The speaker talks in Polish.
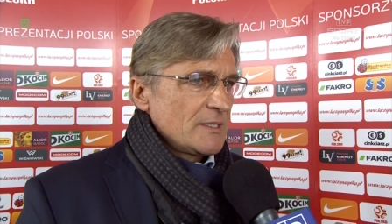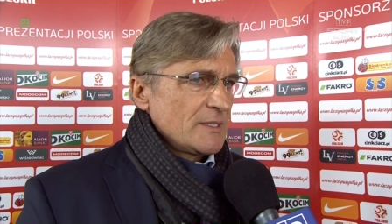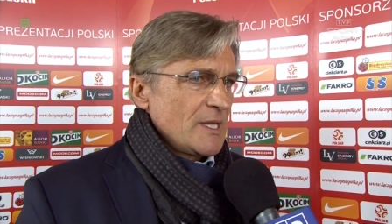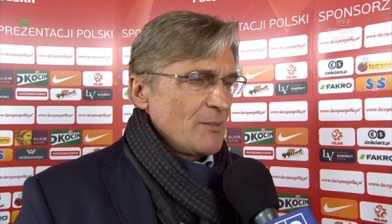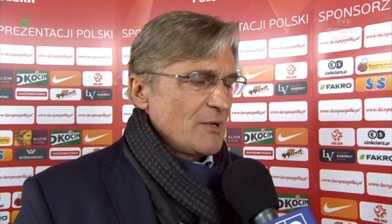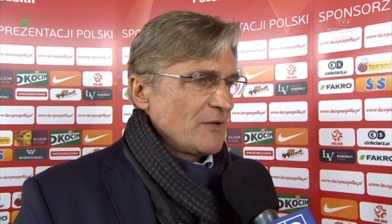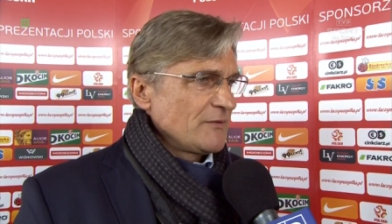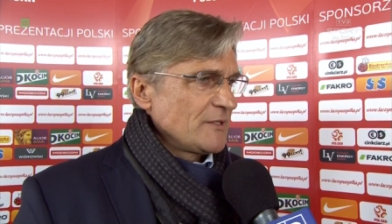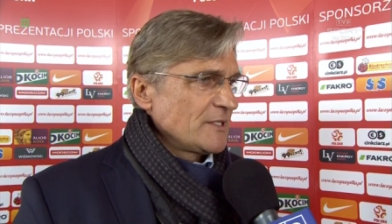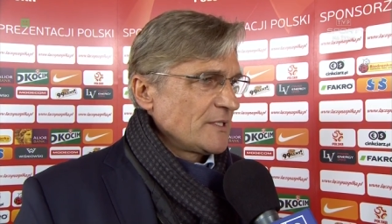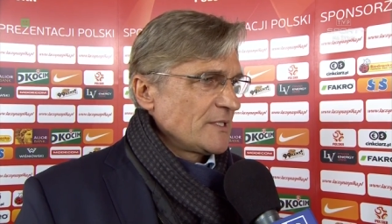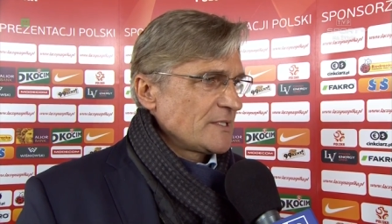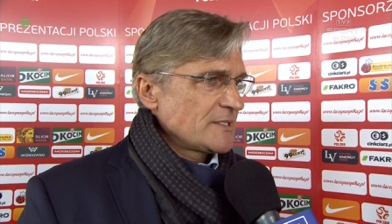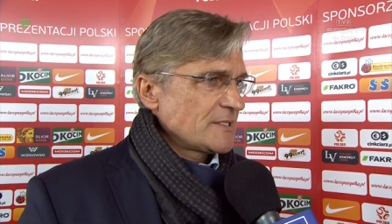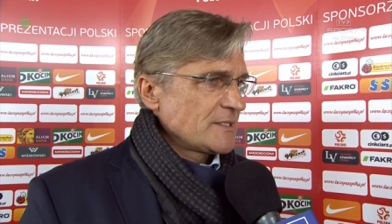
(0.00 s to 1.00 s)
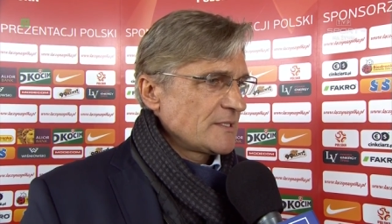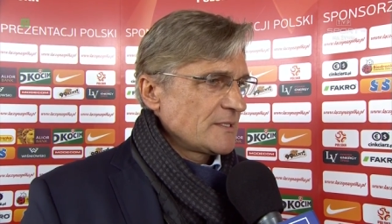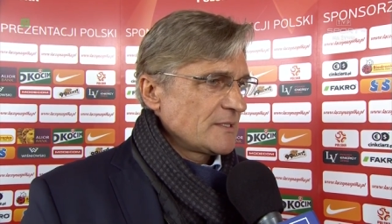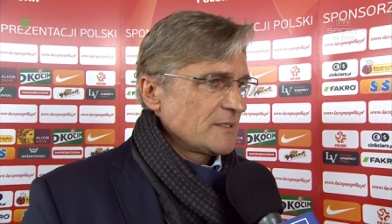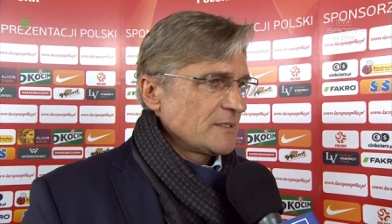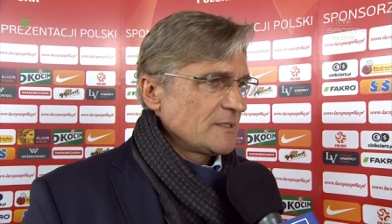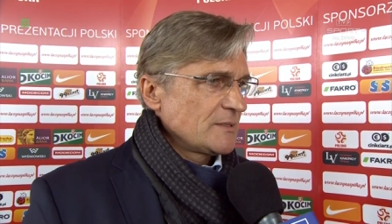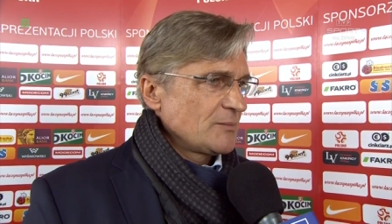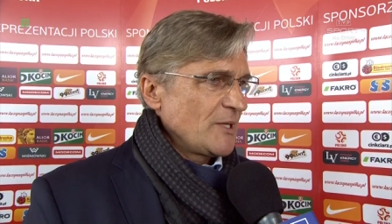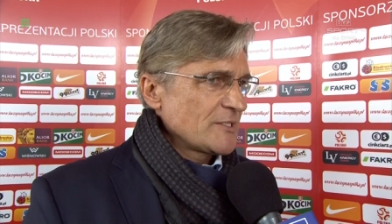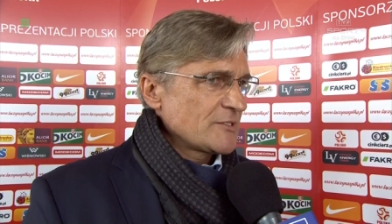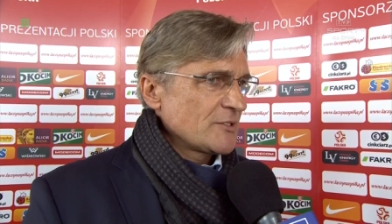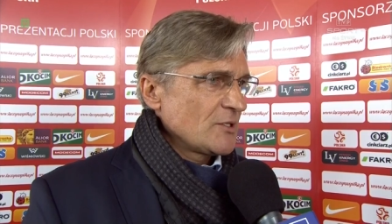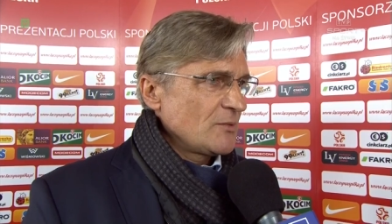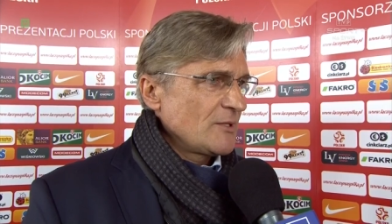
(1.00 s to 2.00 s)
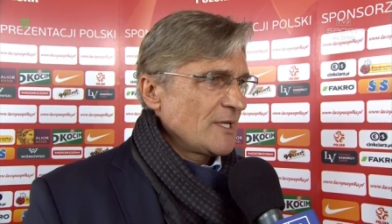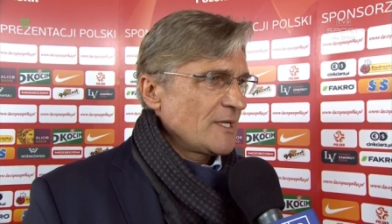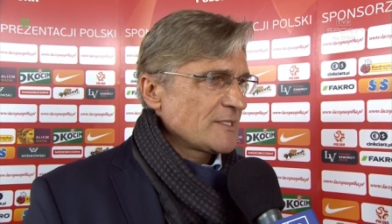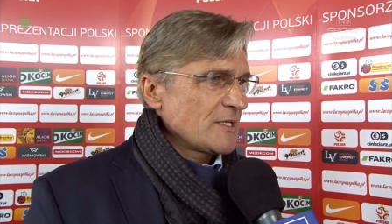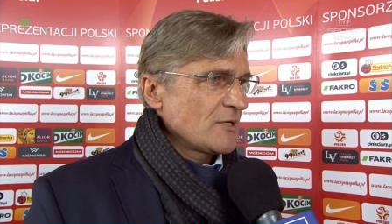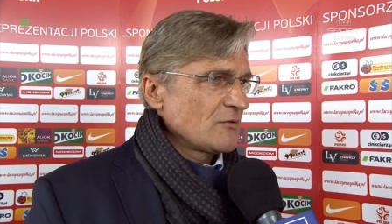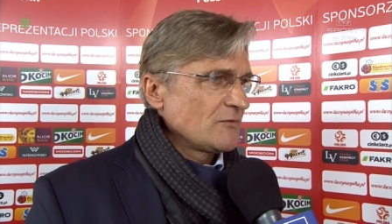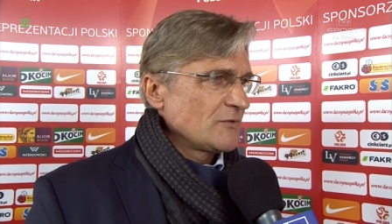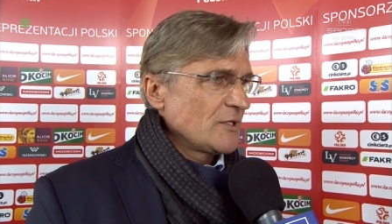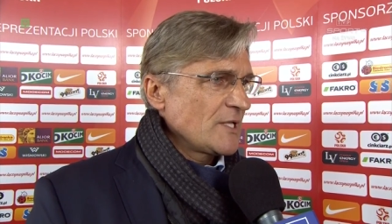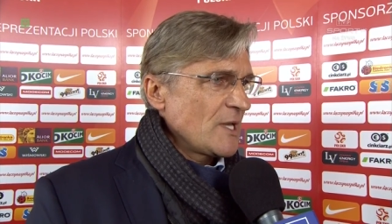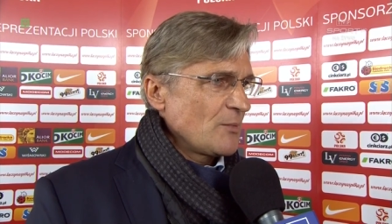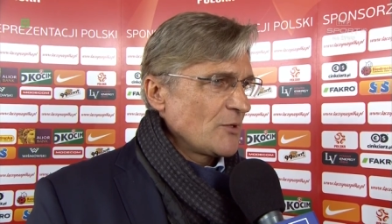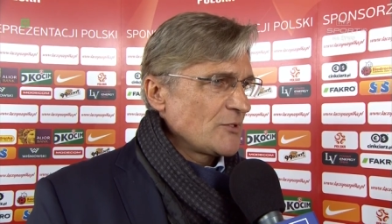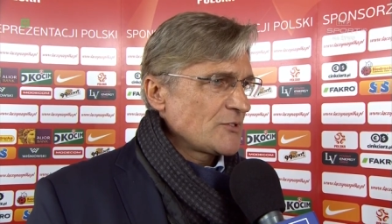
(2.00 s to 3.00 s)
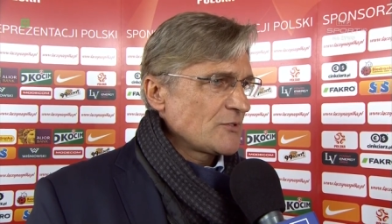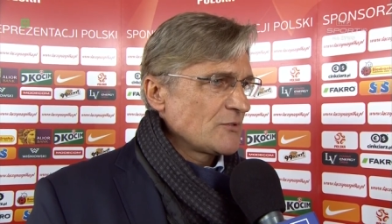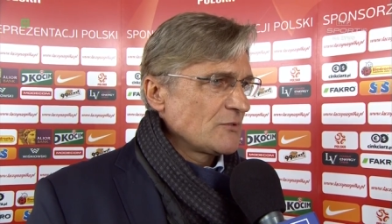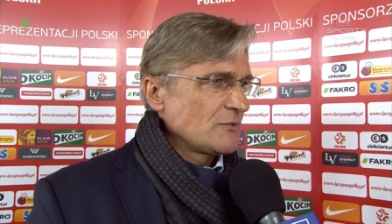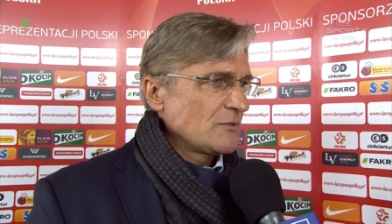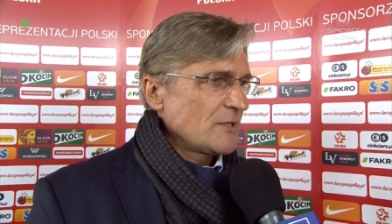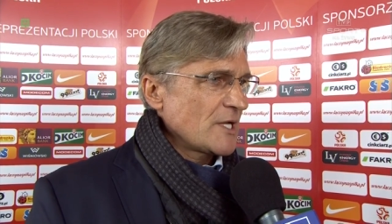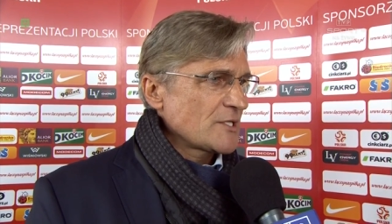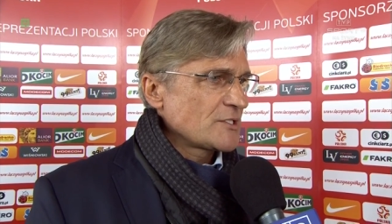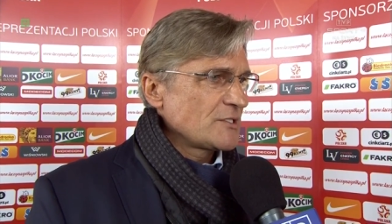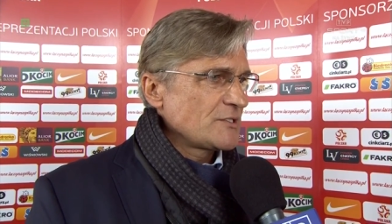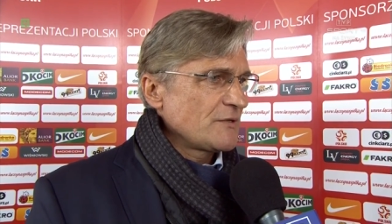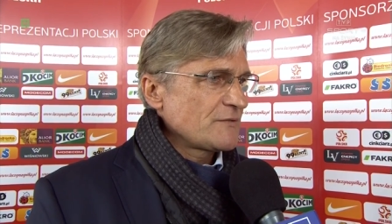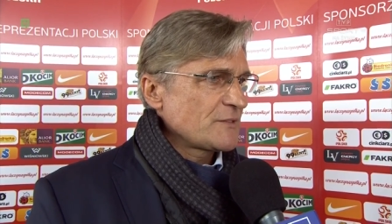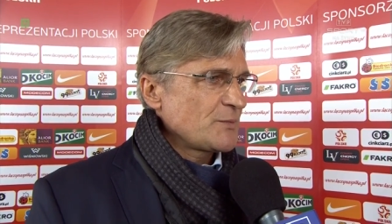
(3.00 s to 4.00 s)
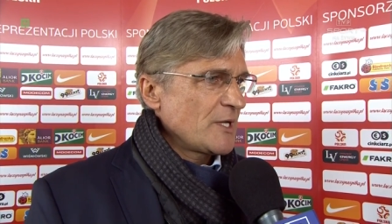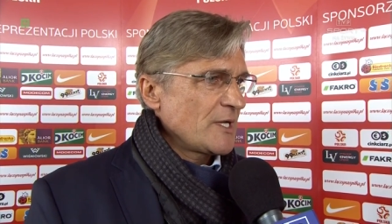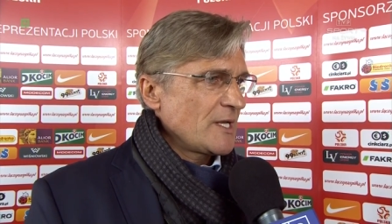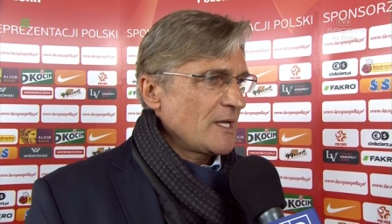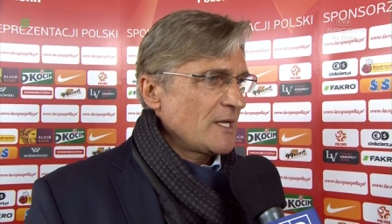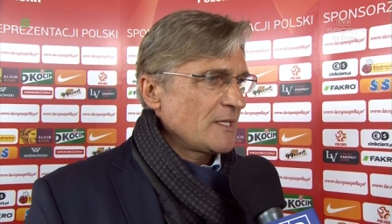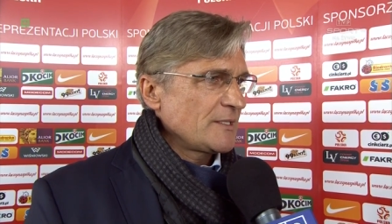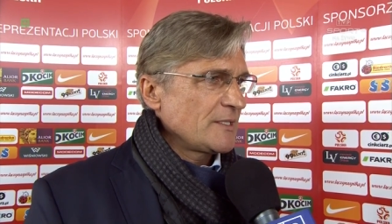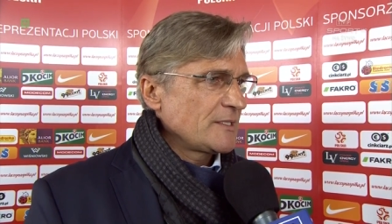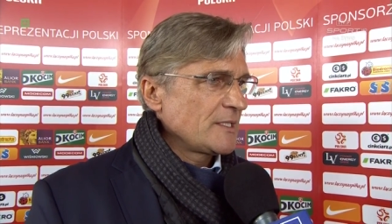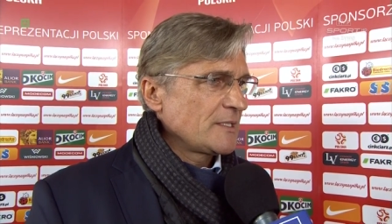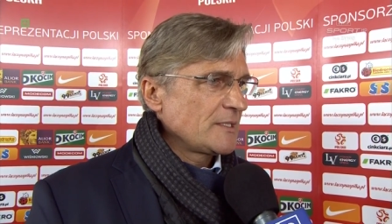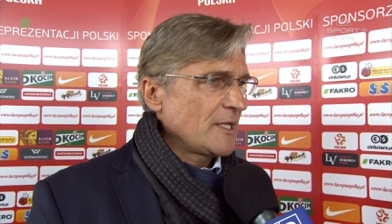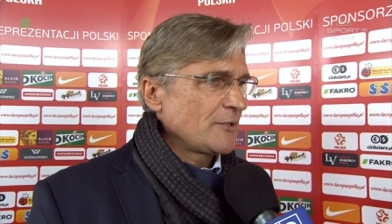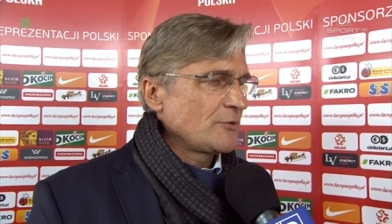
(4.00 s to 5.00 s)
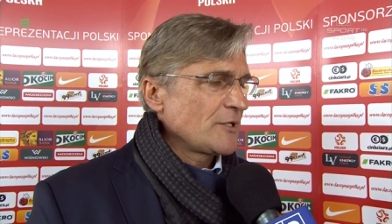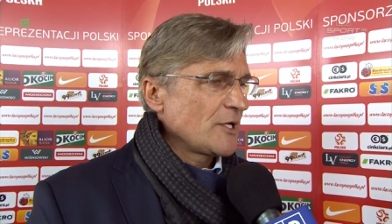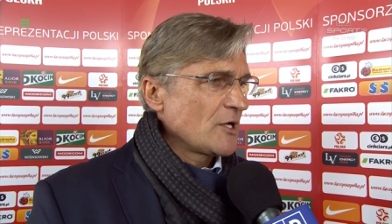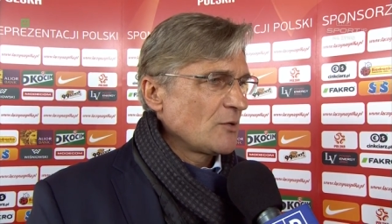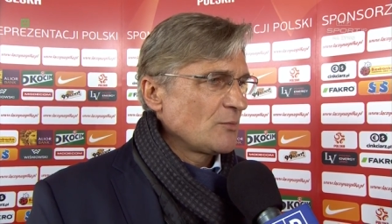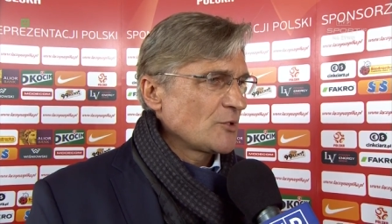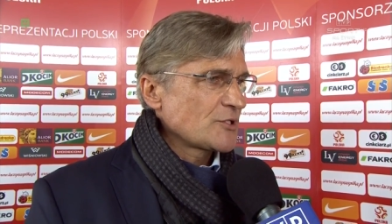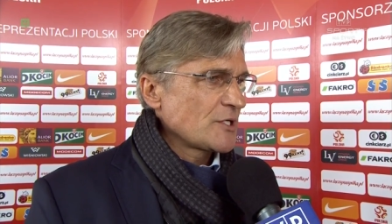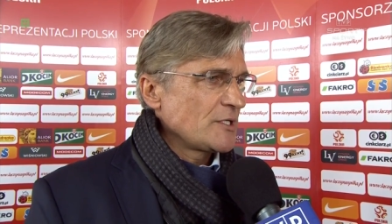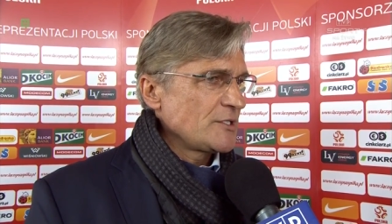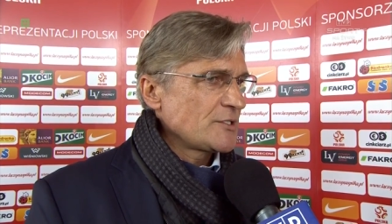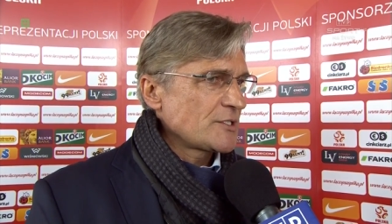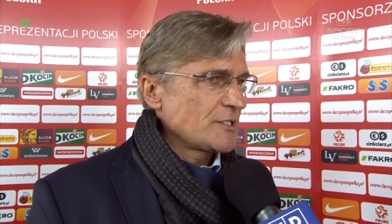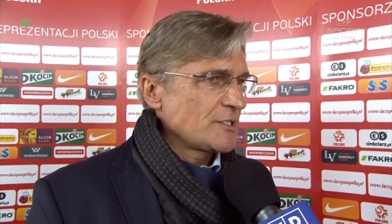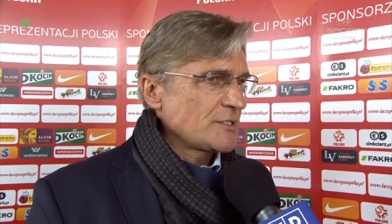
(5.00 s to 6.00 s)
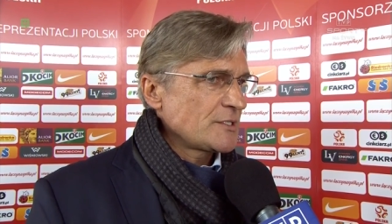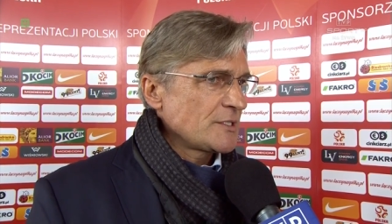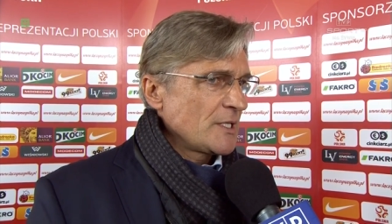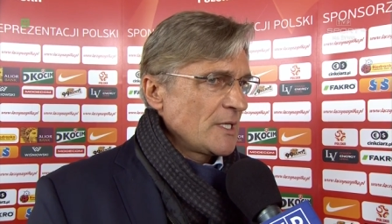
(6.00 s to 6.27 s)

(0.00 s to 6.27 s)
Y, naprawdę jest bardzo dobra, zarówno na wojsku, każdy się wspiera, jeden na drugiego może liczyć.